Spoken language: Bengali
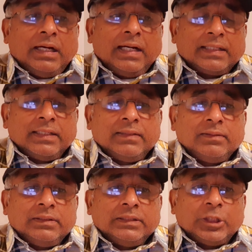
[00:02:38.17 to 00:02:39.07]
আগে
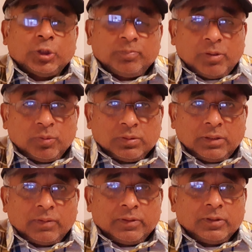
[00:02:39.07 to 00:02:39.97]
দেড়শো পাউন্ড
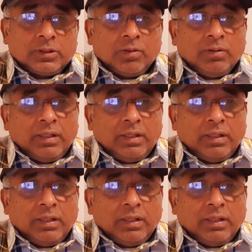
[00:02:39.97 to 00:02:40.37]
দেওয়া হয়েছিল